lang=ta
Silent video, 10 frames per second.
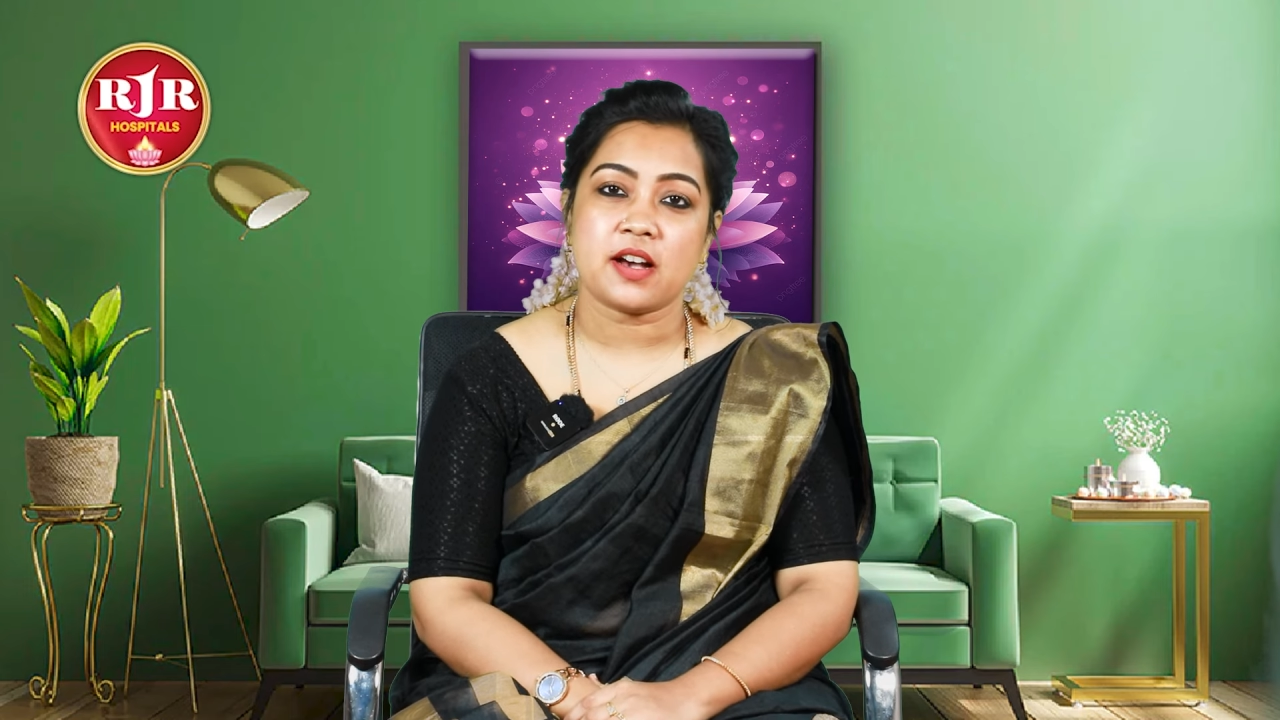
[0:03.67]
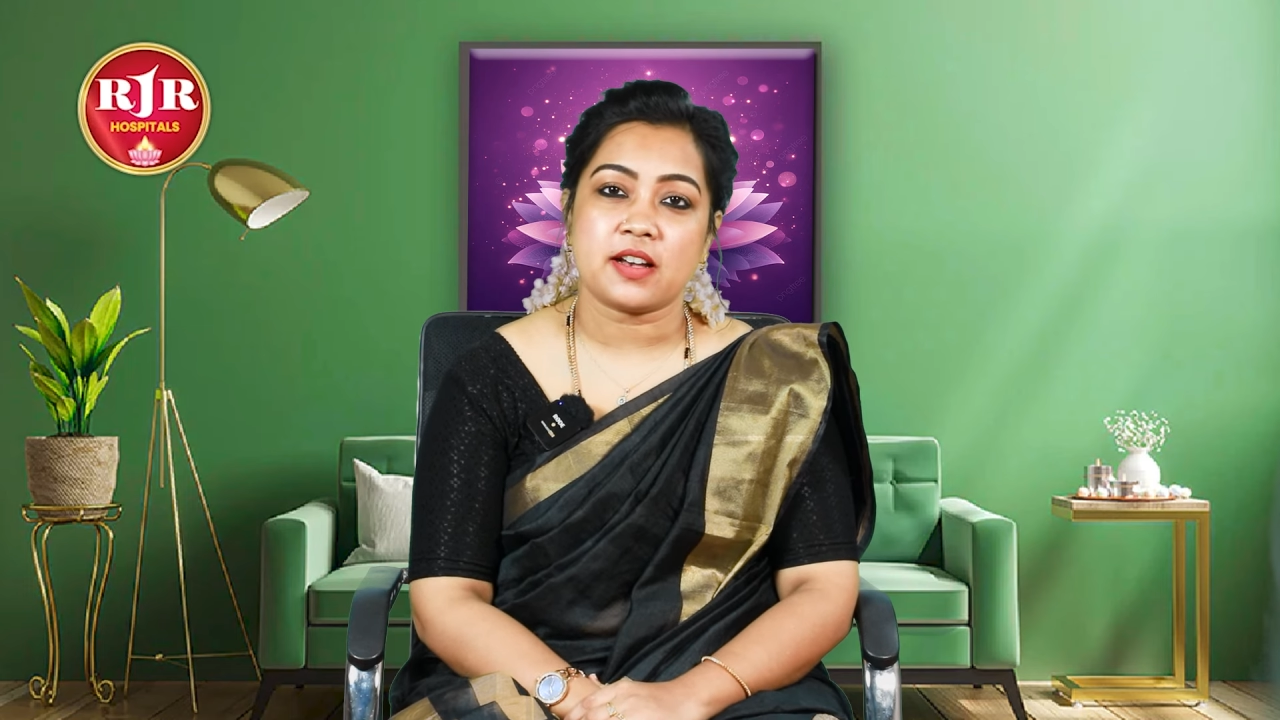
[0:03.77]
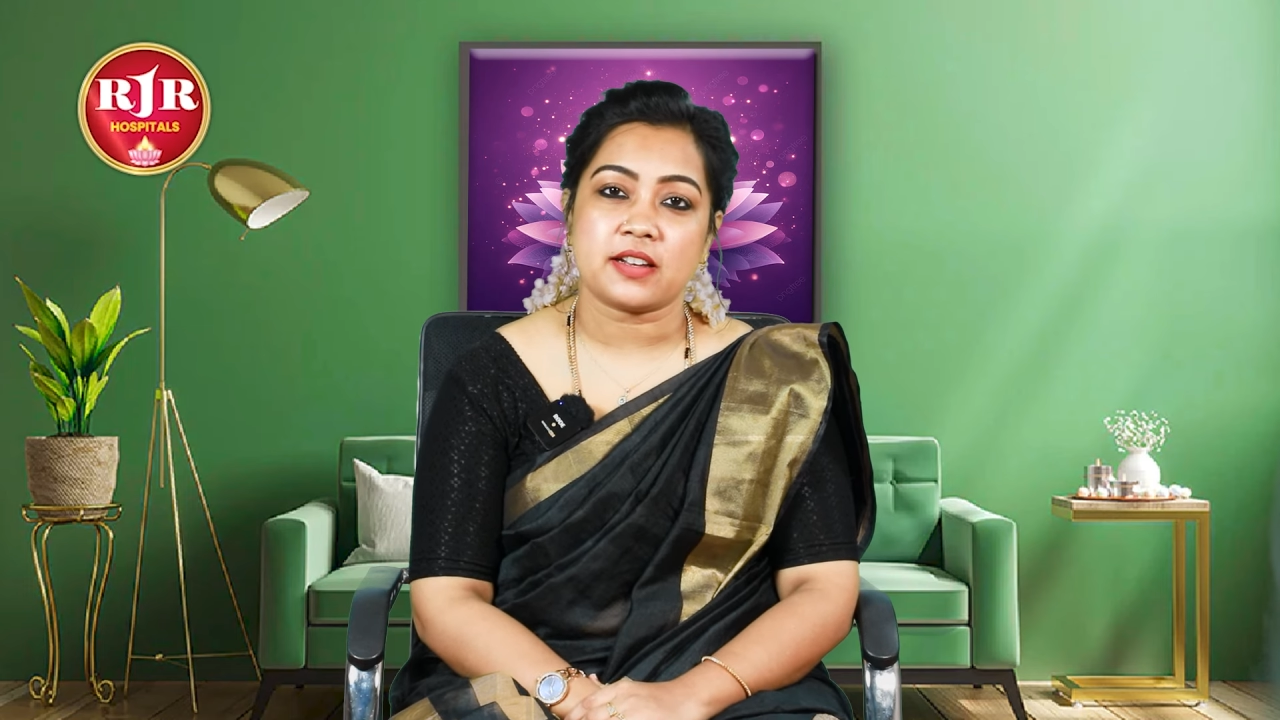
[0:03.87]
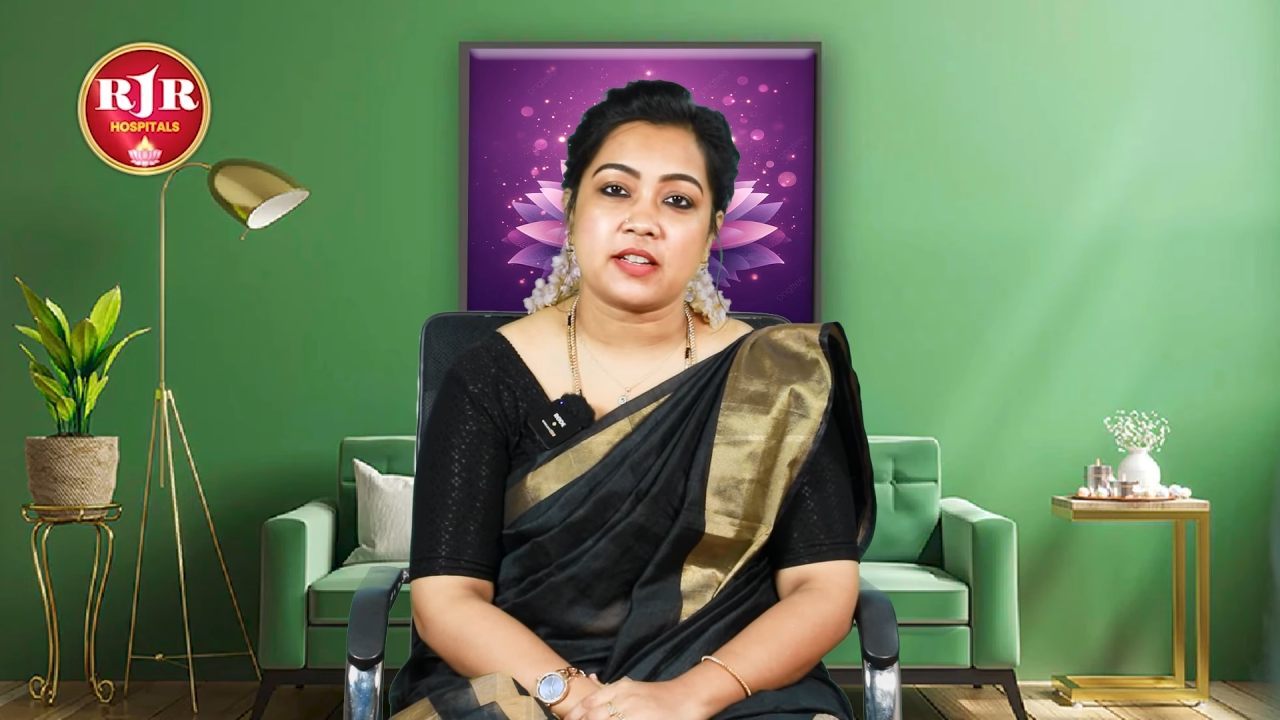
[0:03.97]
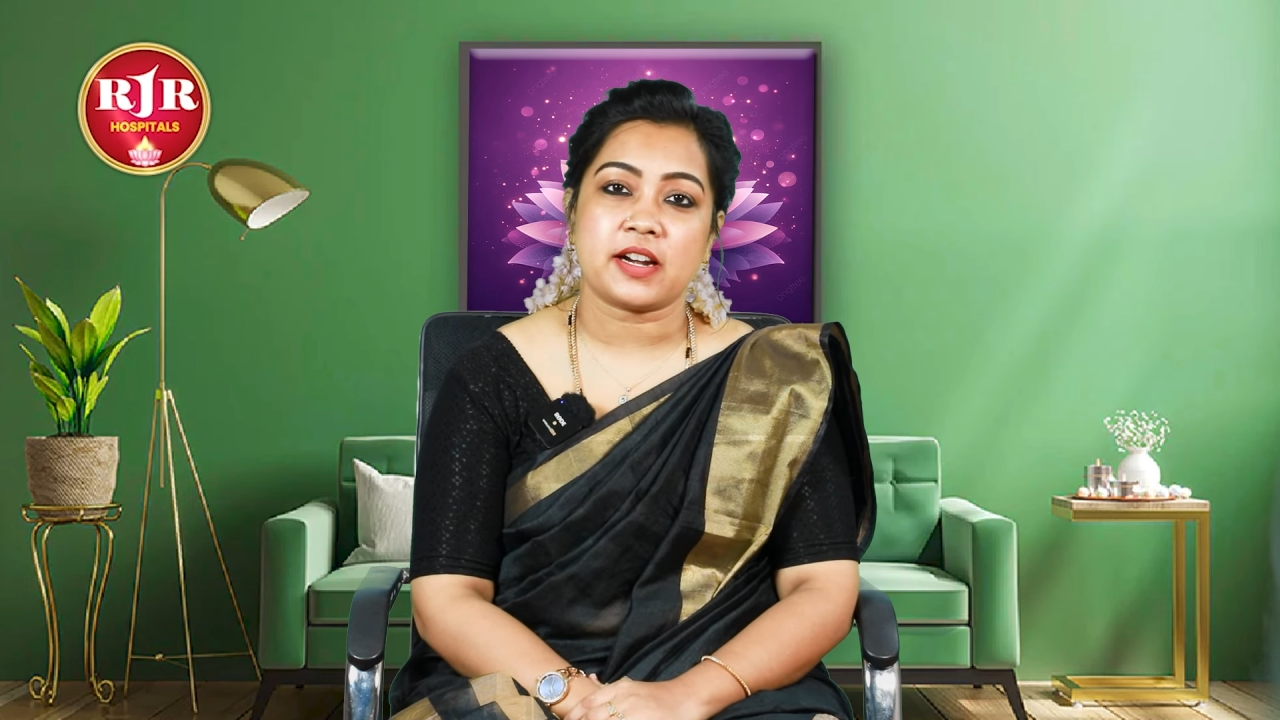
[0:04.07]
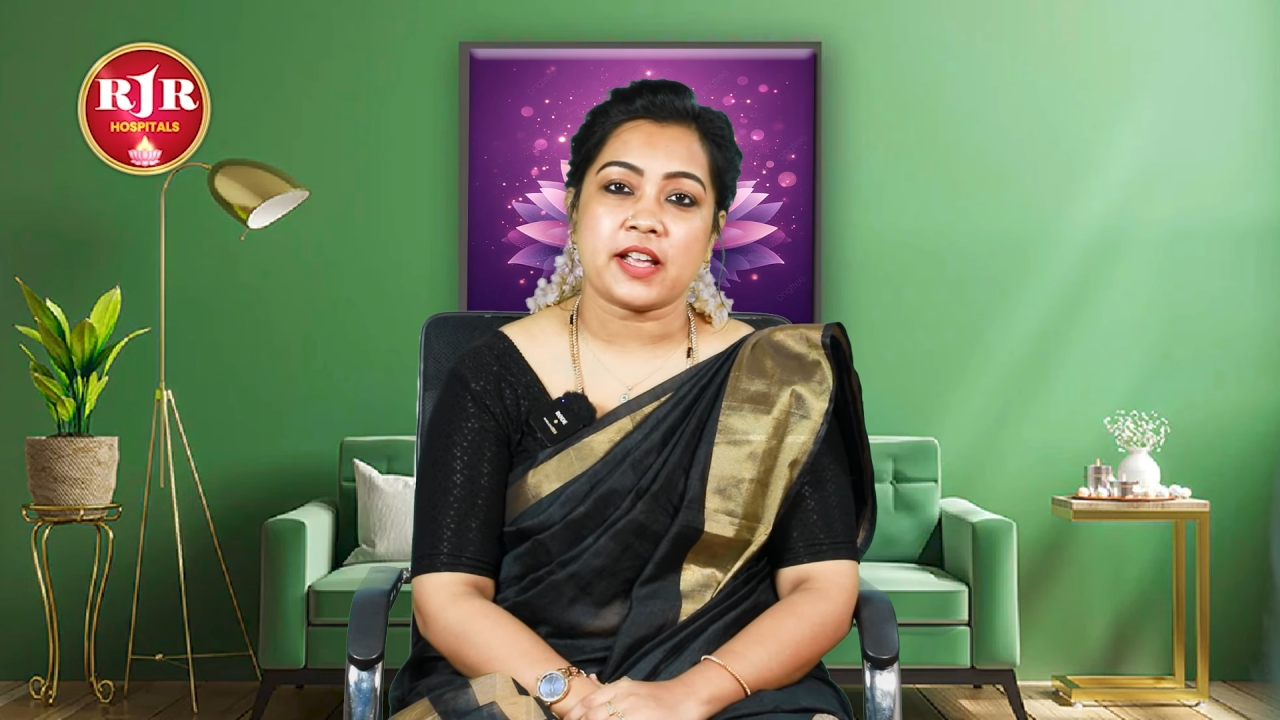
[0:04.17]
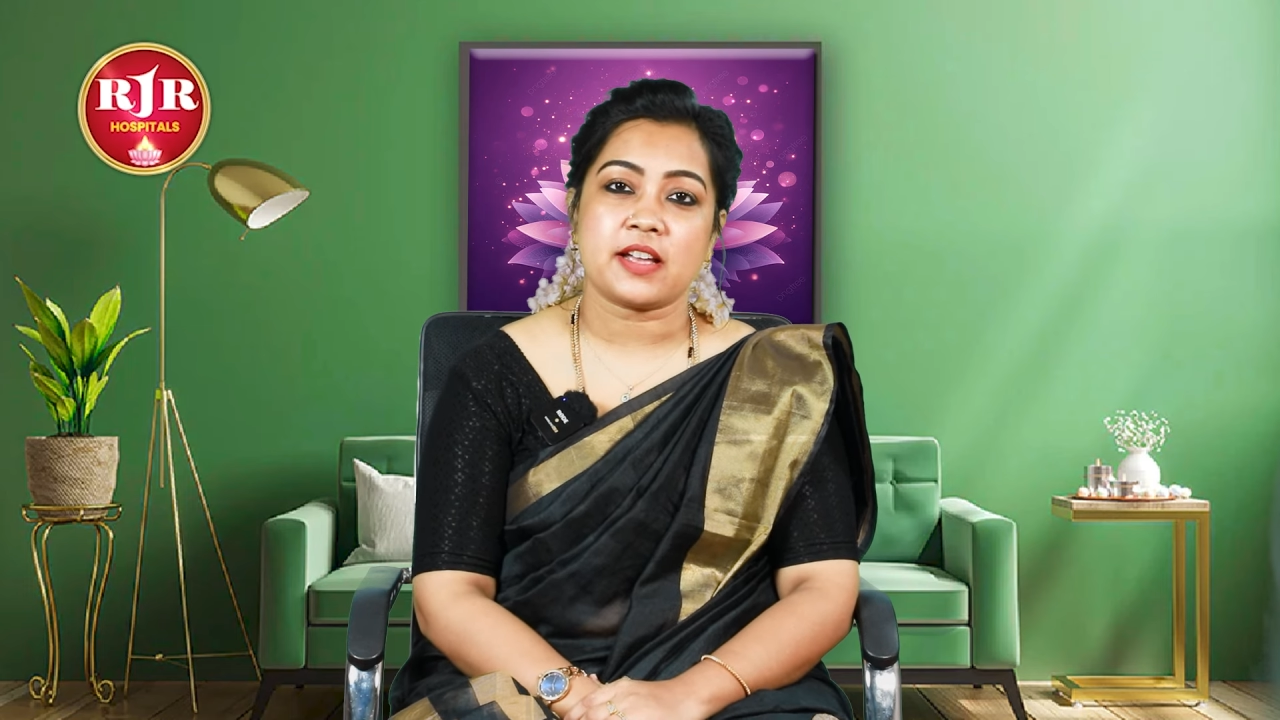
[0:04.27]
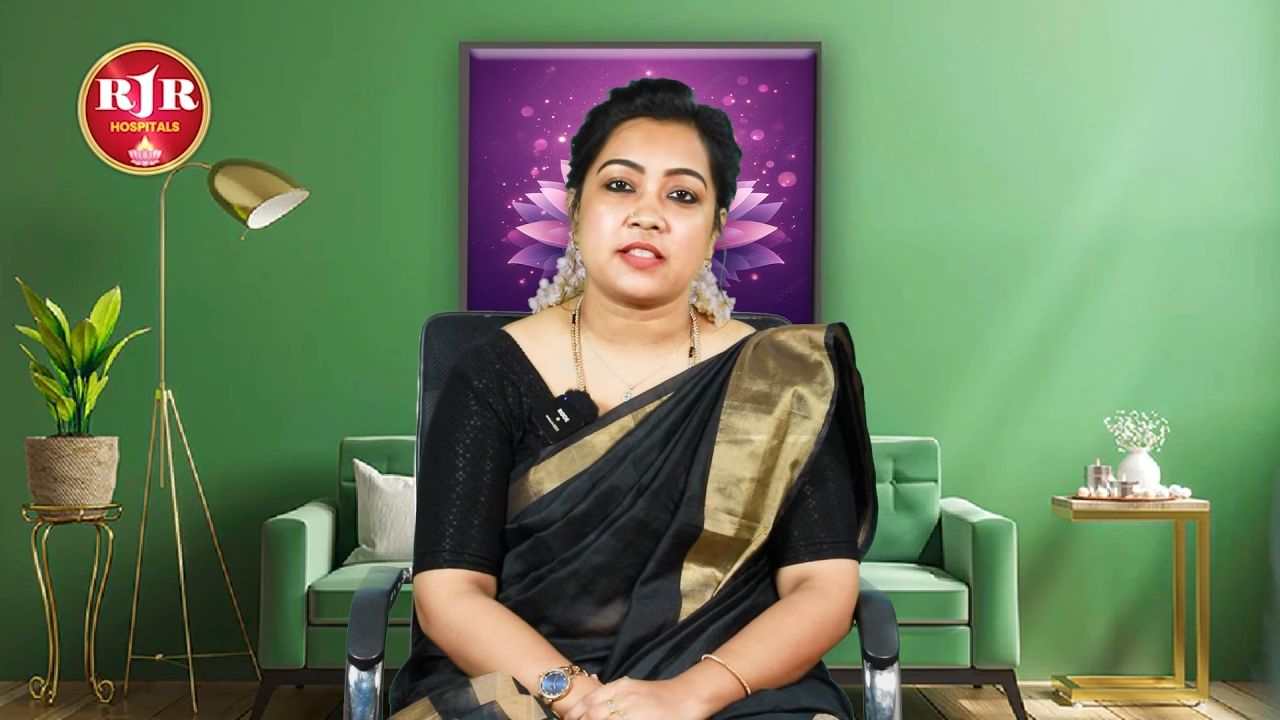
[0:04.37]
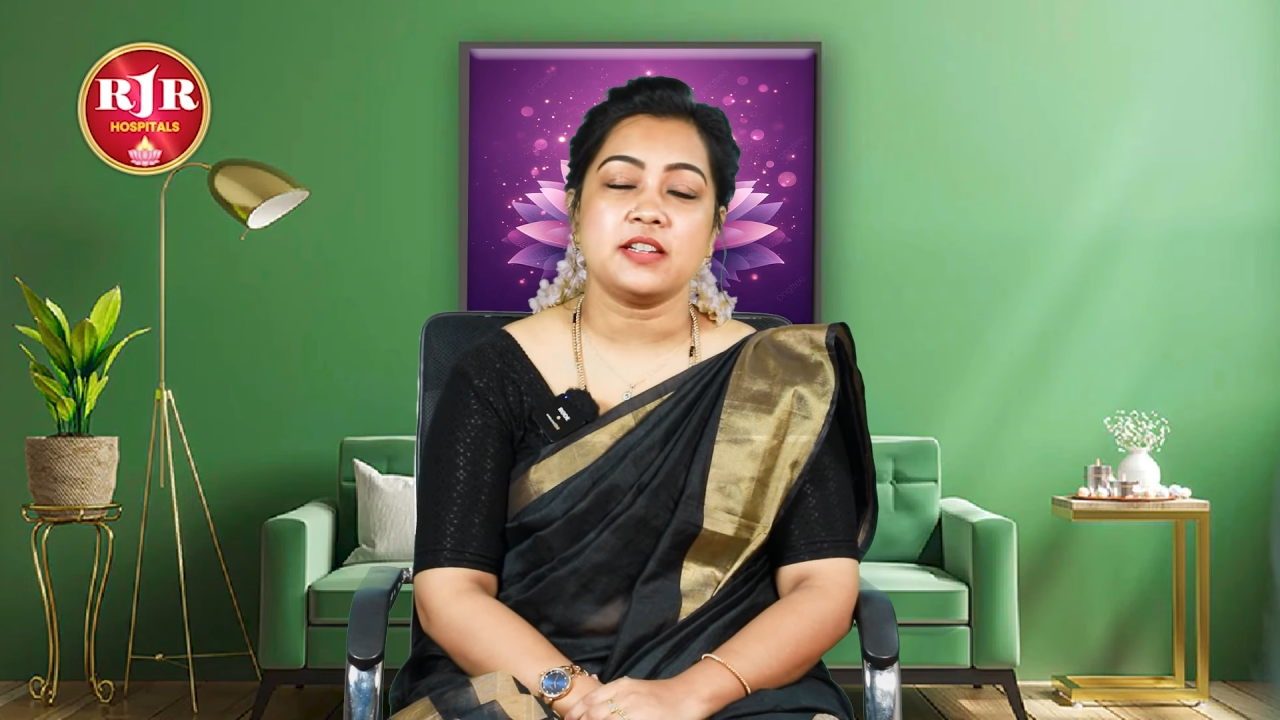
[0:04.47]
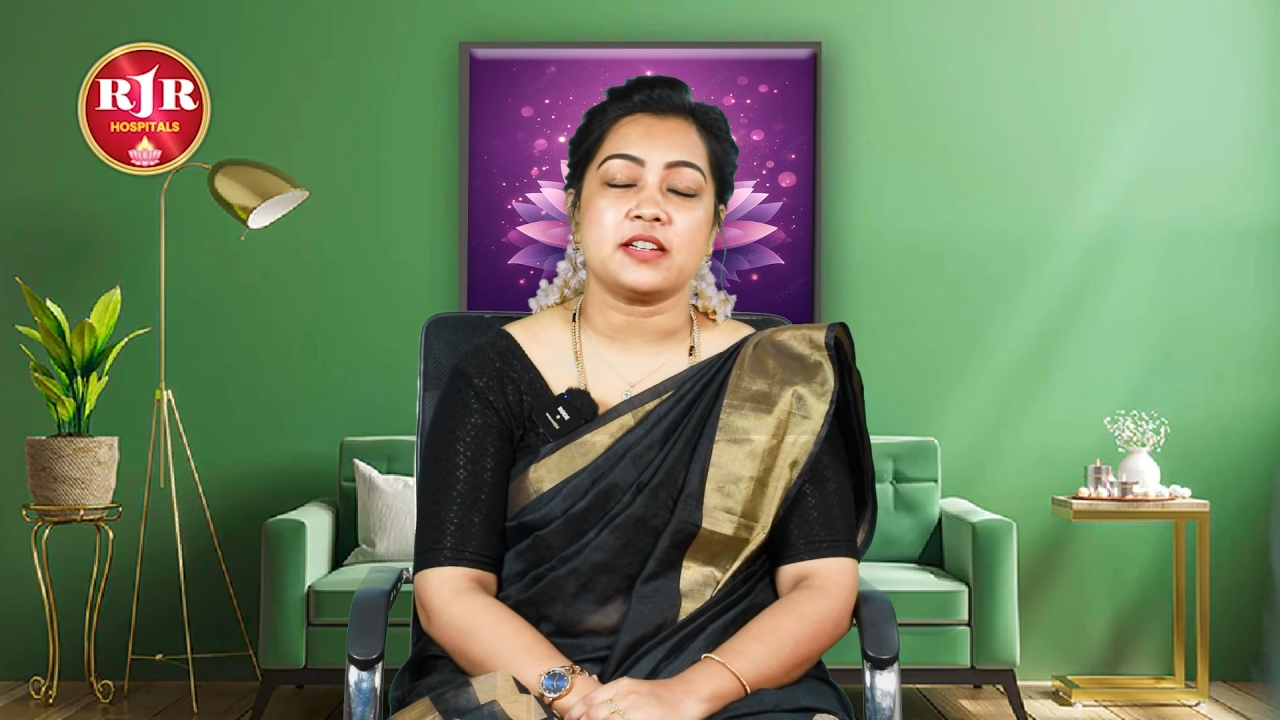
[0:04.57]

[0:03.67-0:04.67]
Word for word: ஆகிறது கிடையாது